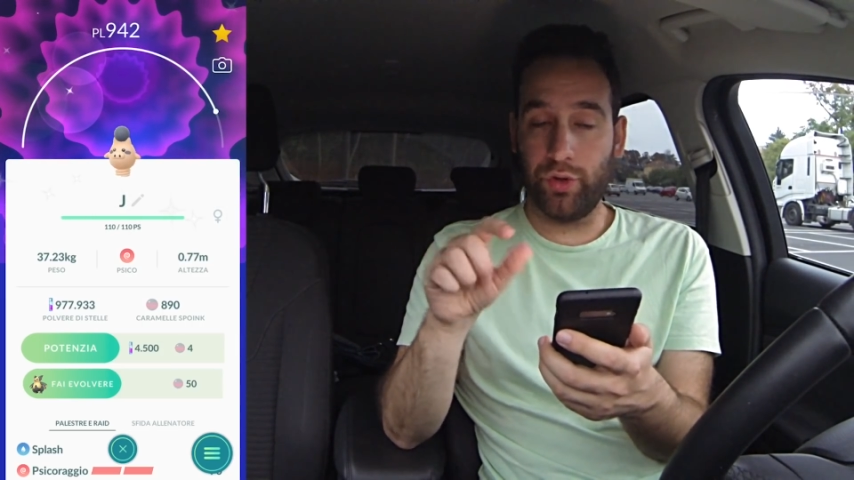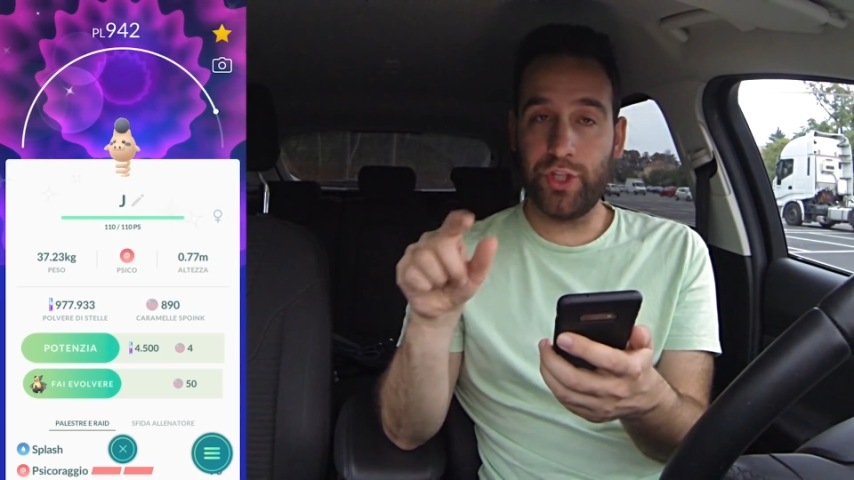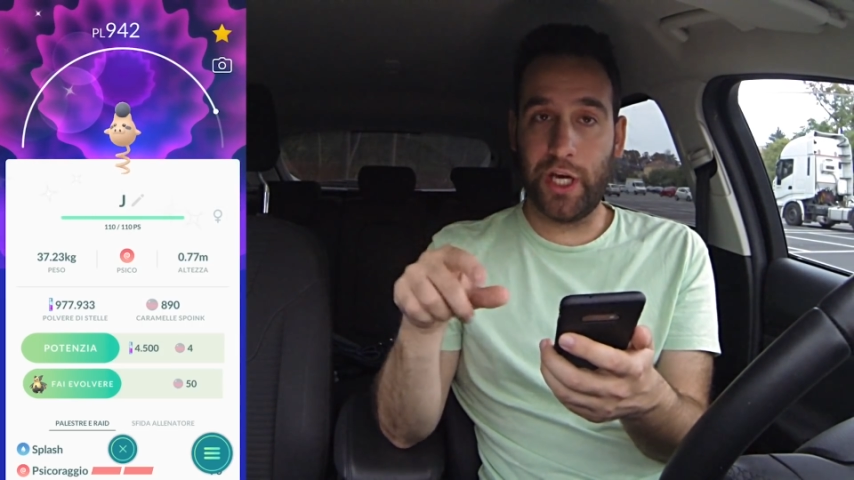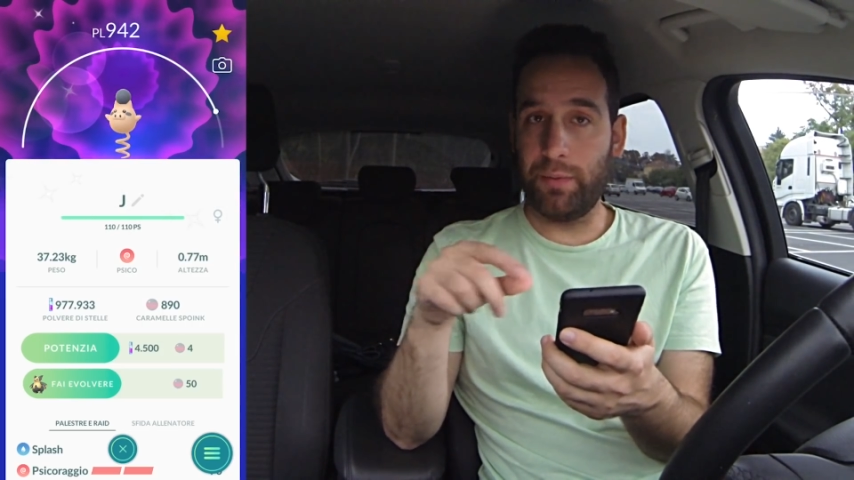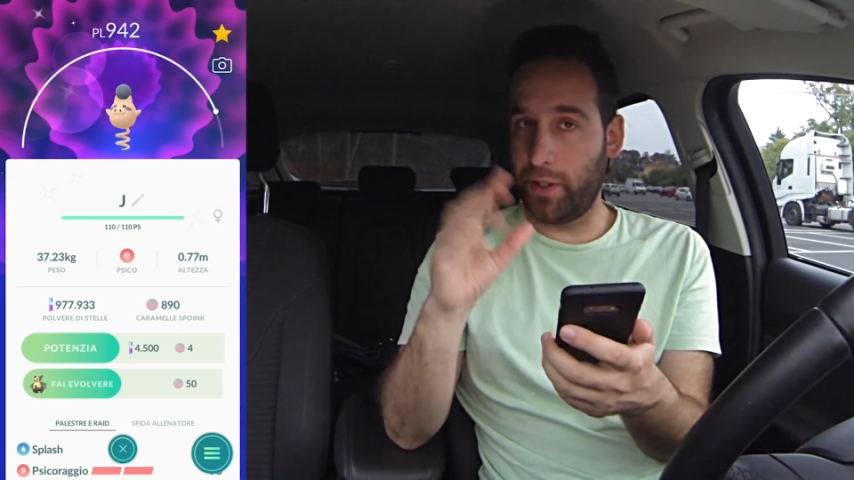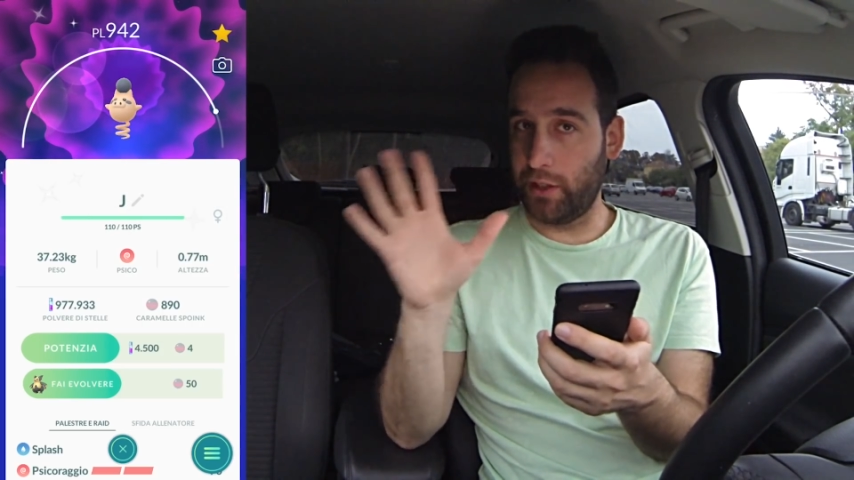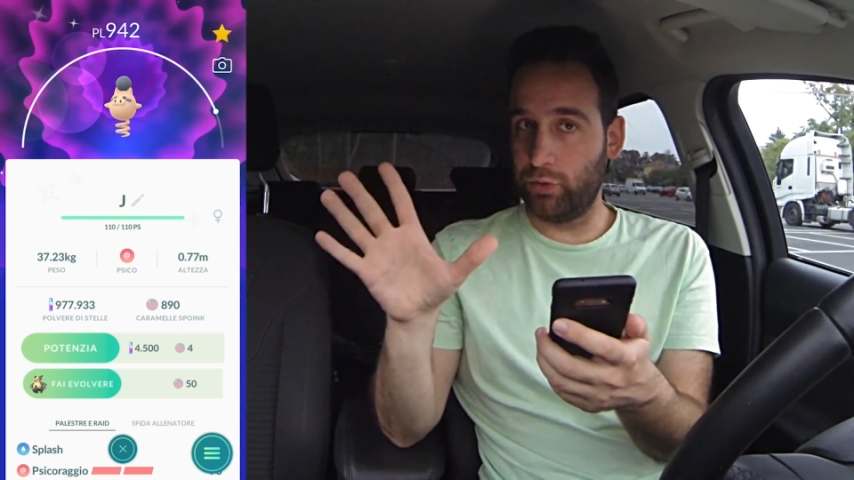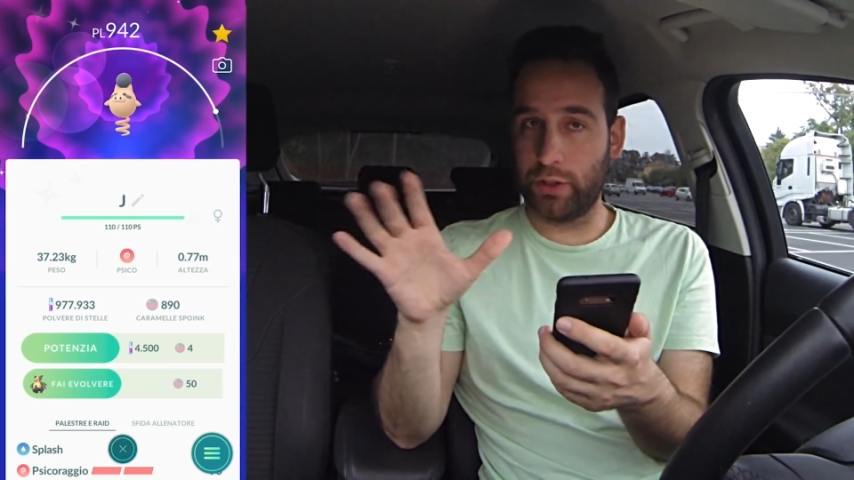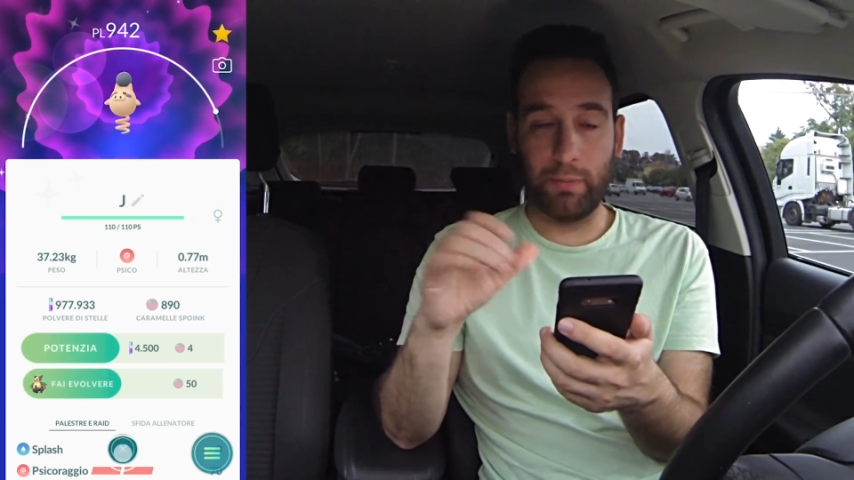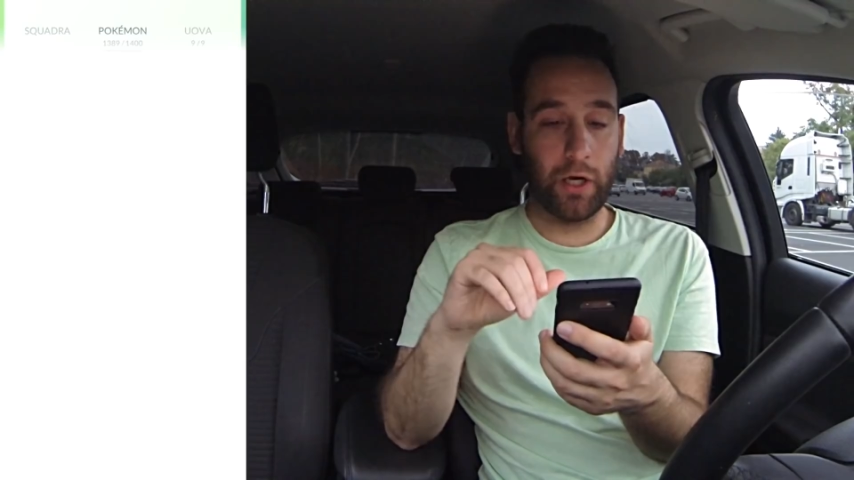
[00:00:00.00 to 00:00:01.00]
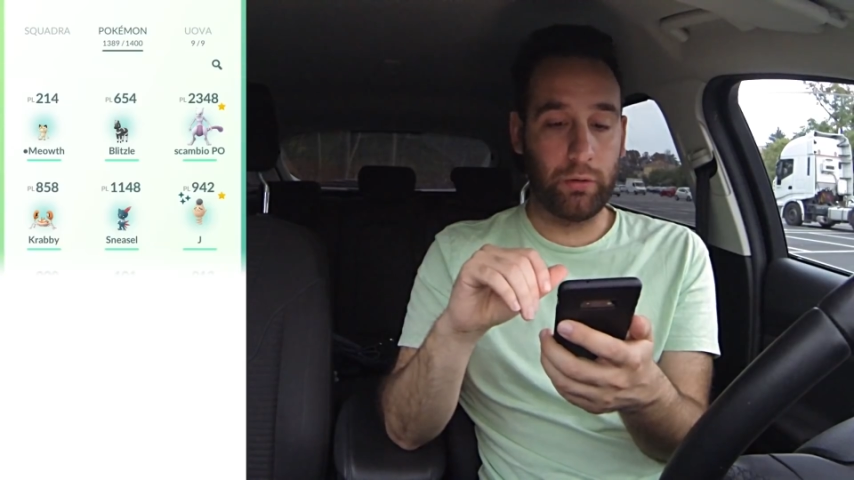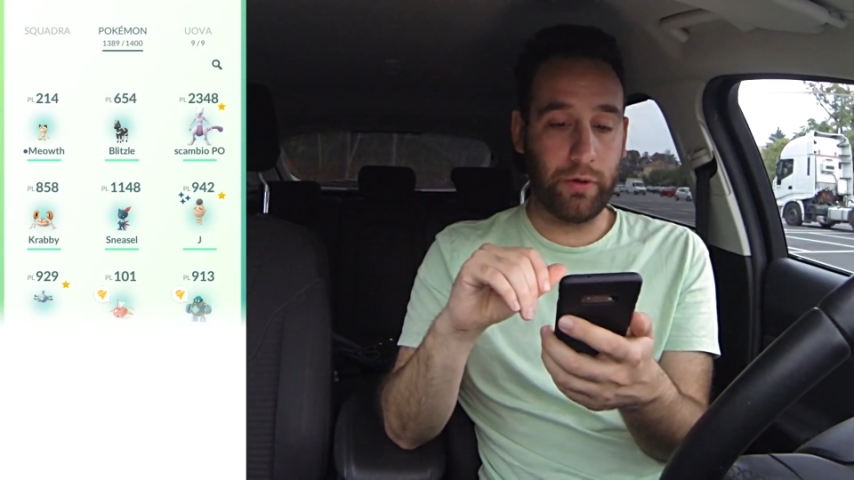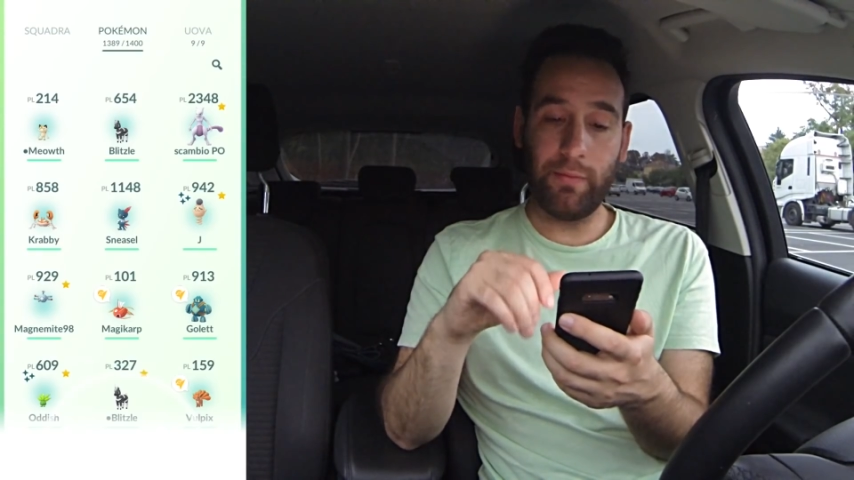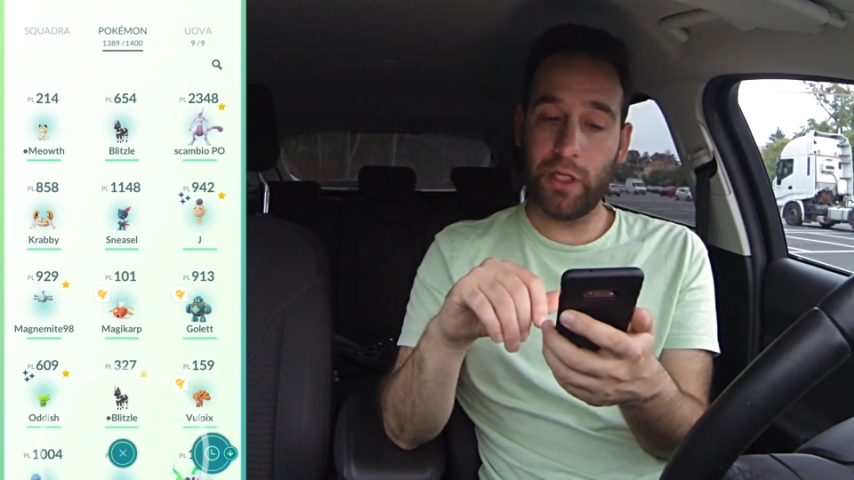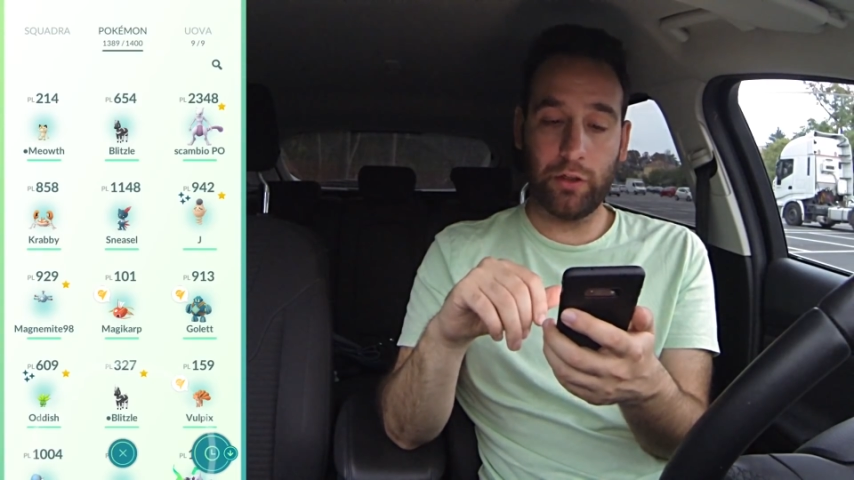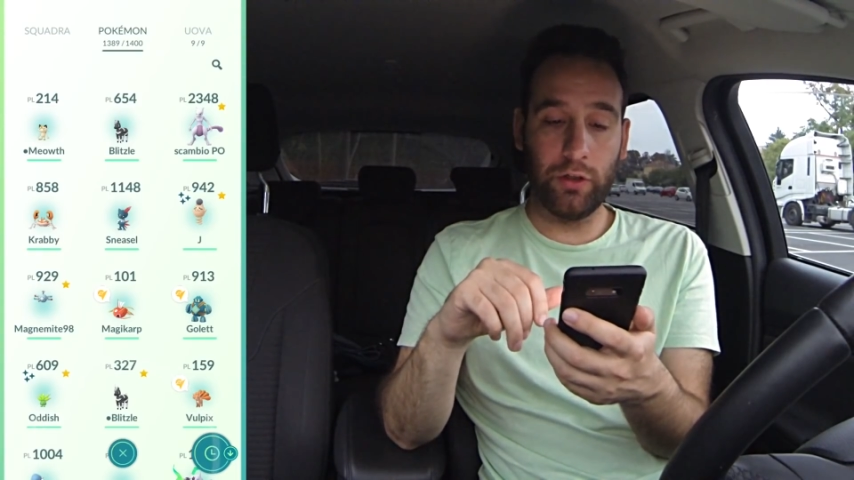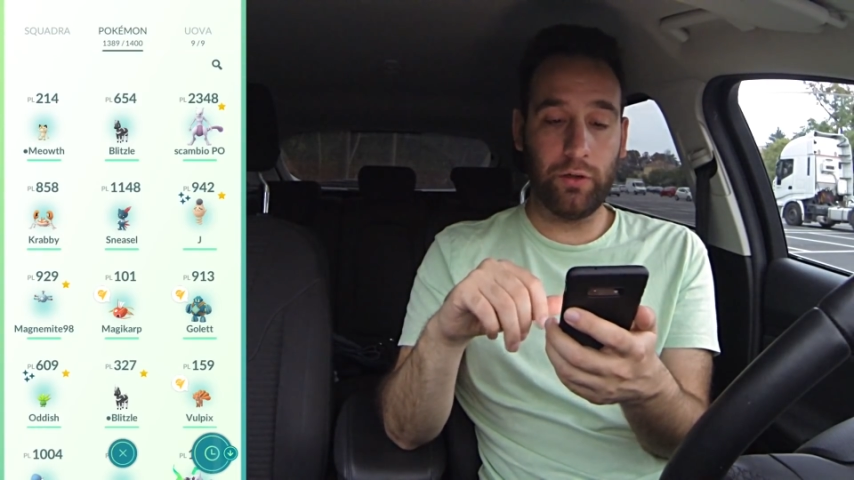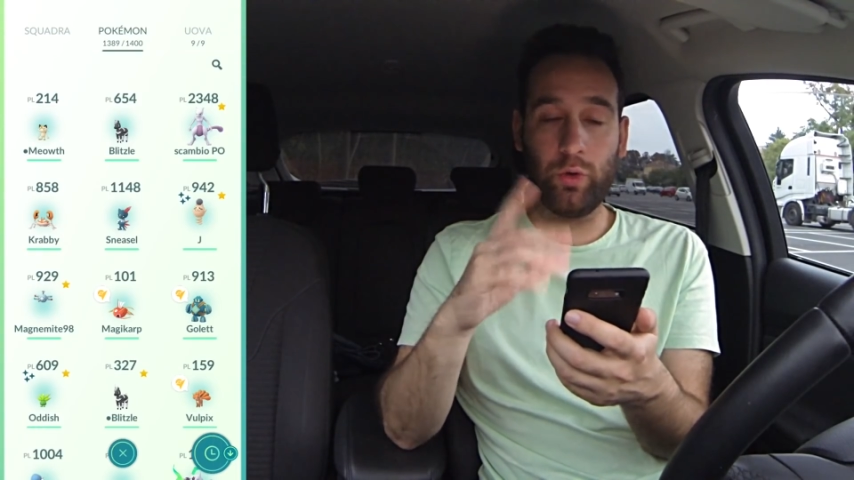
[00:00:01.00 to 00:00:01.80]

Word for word: Jay perché devo scambiarlo a un mio amico.